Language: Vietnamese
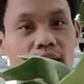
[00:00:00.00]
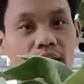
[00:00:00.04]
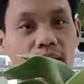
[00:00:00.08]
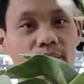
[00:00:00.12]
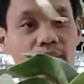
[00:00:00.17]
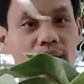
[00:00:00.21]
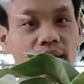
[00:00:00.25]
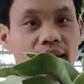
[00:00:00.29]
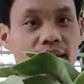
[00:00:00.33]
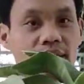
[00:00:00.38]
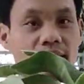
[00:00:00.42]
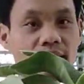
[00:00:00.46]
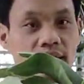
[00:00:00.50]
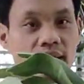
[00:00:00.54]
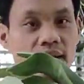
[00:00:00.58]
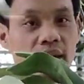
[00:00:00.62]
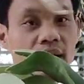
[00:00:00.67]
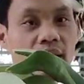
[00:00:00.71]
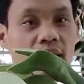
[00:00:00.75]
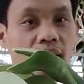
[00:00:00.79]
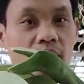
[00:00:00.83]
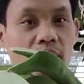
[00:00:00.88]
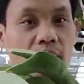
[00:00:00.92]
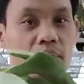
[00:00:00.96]
hôm nay thì
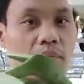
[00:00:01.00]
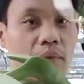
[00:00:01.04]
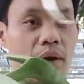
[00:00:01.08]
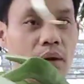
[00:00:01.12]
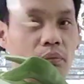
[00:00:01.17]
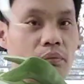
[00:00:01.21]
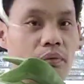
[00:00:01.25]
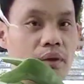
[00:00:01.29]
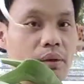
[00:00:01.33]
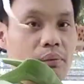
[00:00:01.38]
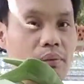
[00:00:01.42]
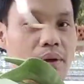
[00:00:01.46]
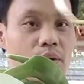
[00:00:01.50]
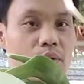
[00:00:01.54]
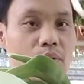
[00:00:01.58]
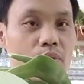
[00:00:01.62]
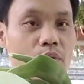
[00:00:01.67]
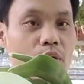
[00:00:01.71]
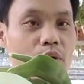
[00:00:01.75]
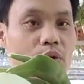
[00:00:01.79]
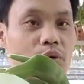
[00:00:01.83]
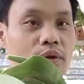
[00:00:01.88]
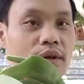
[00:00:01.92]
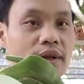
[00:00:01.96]
mong các bác ủng
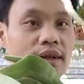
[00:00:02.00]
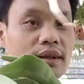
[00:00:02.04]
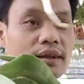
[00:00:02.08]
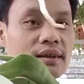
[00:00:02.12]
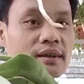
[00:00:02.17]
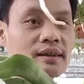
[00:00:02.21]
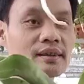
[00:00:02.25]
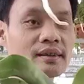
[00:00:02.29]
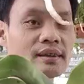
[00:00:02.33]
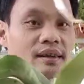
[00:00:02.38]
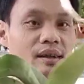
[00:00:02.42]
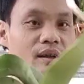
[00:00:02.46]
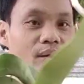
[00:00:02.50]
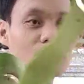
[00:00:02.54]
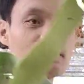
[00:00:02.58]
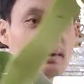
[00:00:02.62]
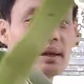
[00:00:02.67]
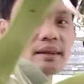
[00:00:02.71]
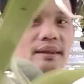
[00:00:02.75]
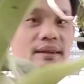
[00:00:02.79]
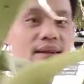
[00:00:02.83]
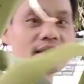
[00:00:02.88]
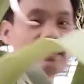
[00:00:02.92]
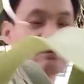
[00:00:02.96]
hộ nhé. Các bác
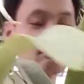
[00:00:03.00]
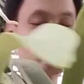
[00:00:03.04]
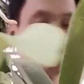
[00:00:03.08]
xem